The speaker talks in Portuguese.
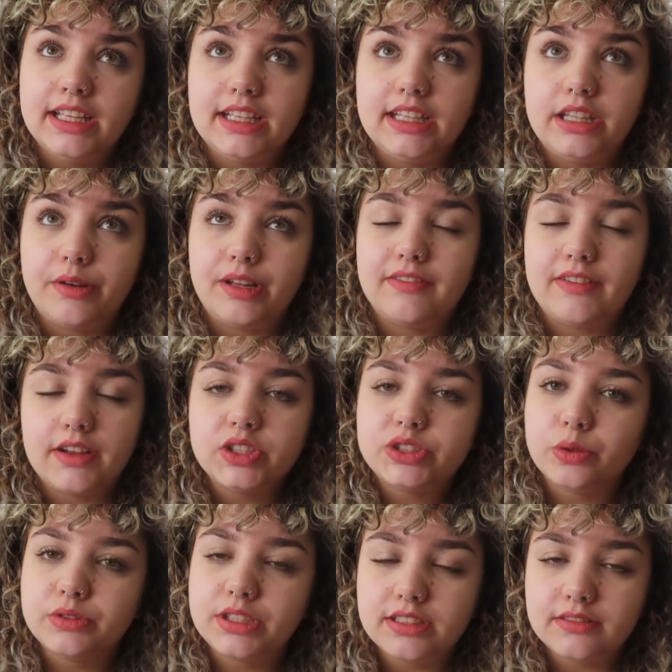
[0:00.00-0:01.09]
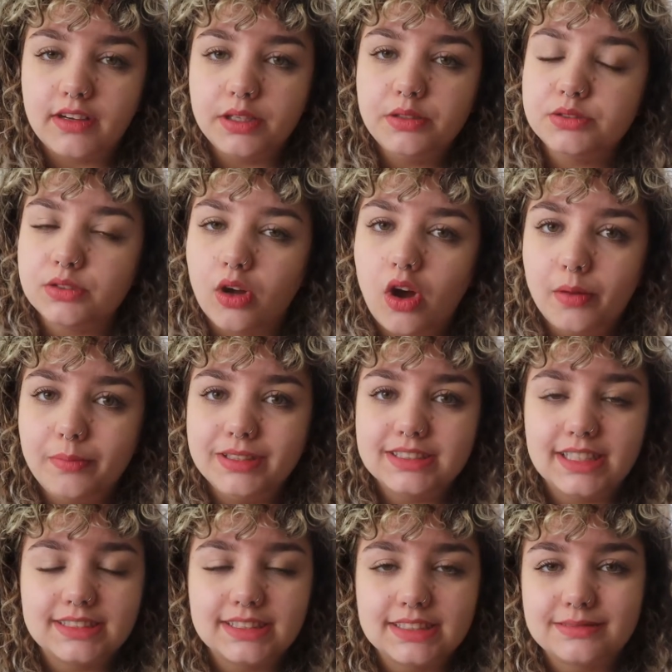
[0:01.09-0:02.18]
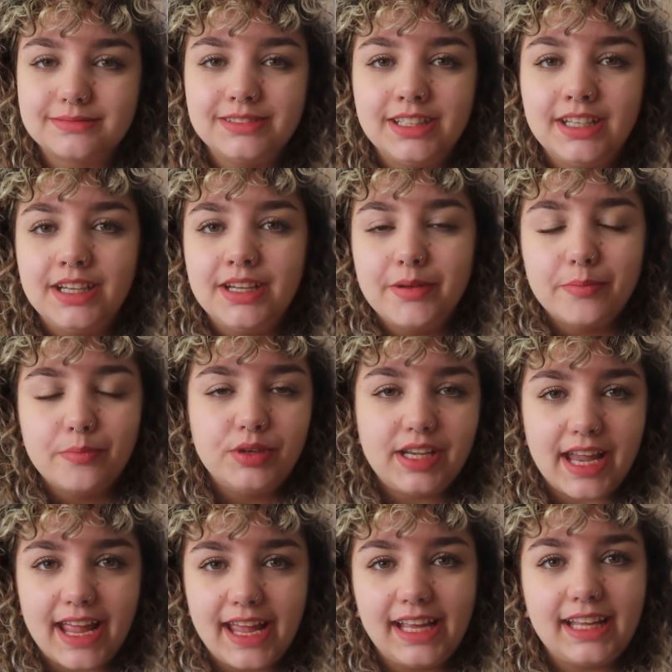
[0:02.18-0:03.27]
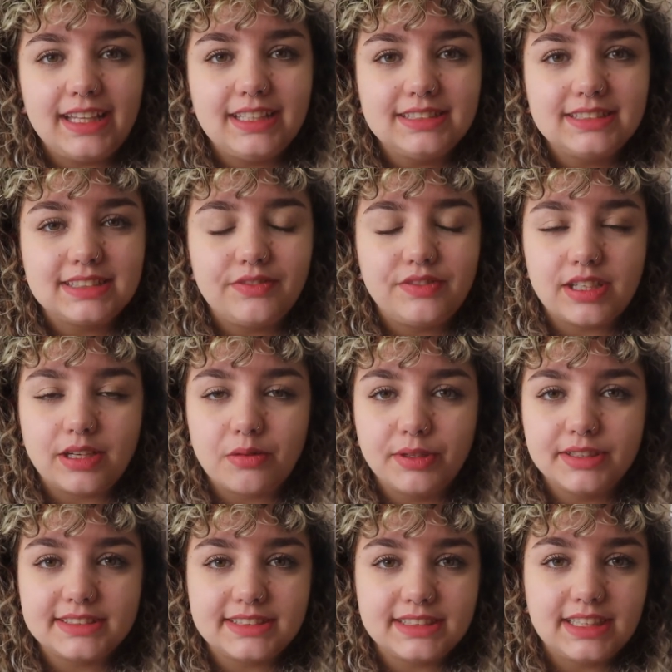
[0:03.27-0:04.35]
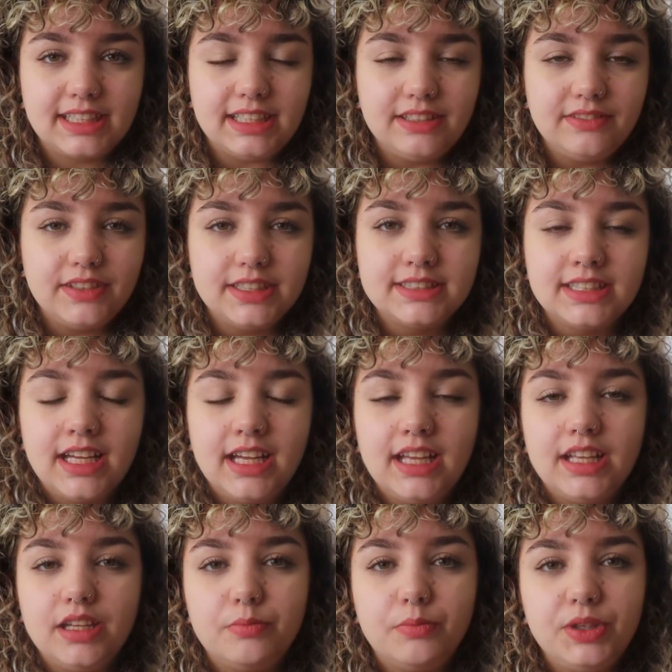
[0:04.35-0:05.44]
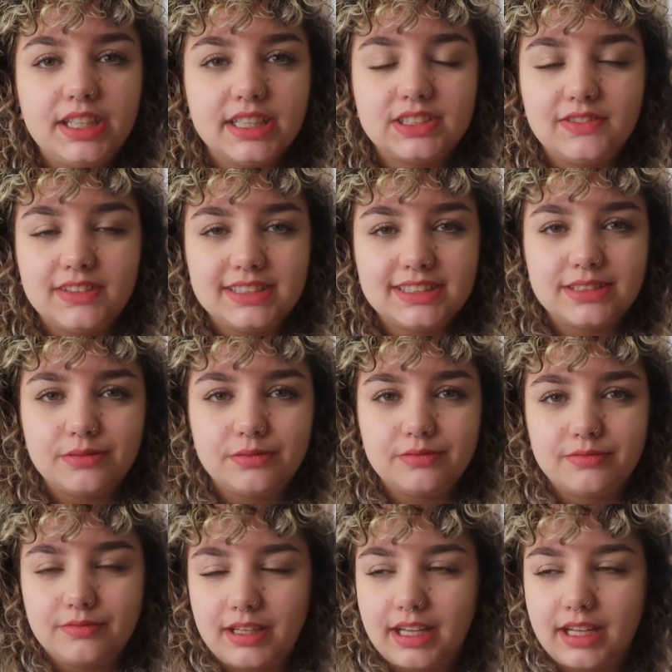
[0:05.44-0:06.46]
Então ela vai soltando vários nomes dessas mulheres que fizeram coisas incríveis e muitas vezes são.